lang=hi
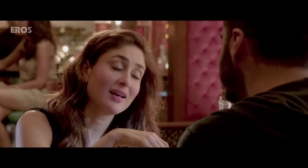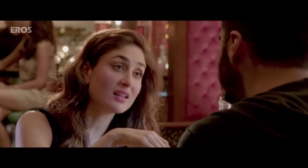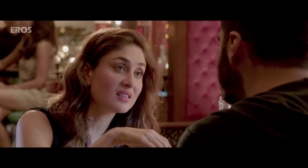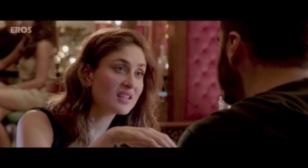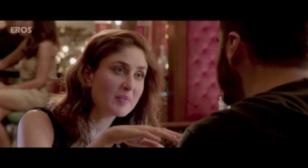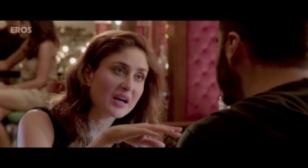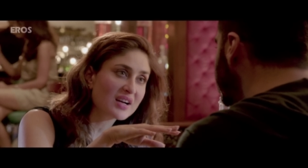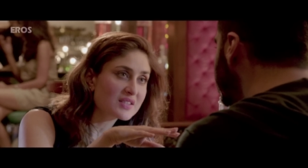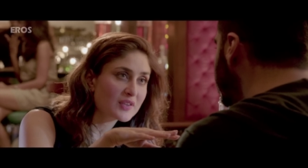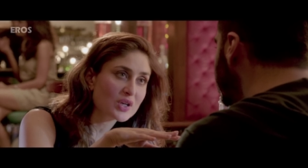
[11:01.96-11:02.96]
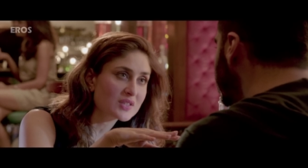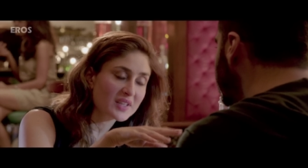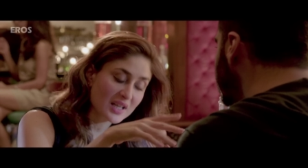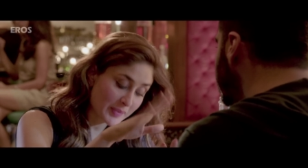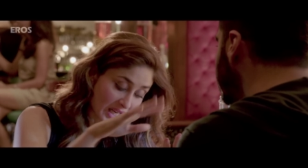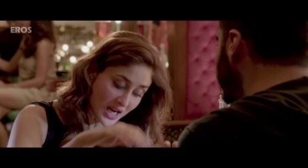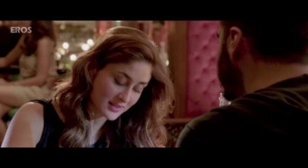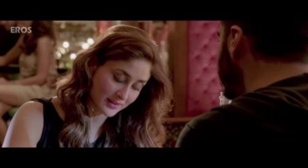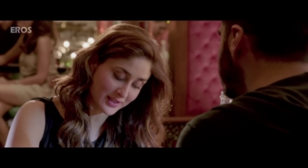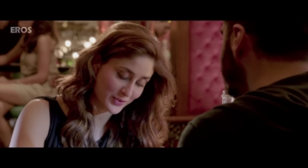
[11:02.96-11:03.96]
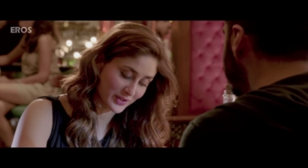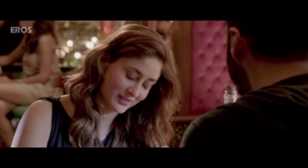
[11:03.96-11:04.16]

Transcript: है इतनी बकवास फिलोसफी ना मैंने आज तक नहीं